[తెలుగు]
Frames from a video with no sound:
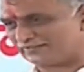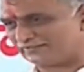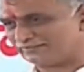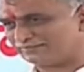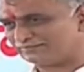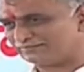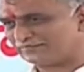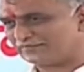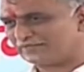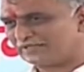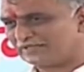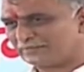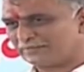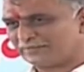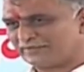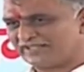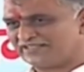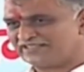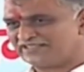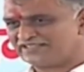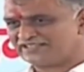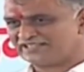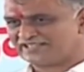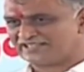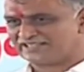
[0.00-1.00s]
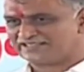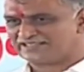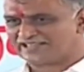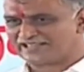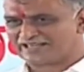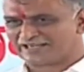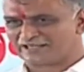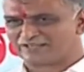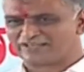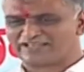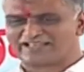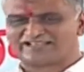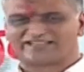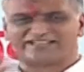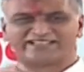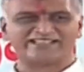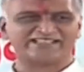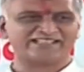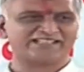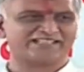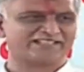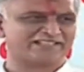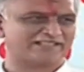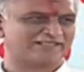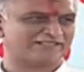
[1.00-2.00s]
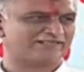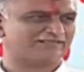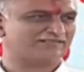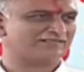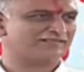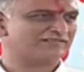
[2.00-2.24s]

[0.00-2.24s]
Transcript: ఉన్నా పెంచిన ధరలు తగ్గించండి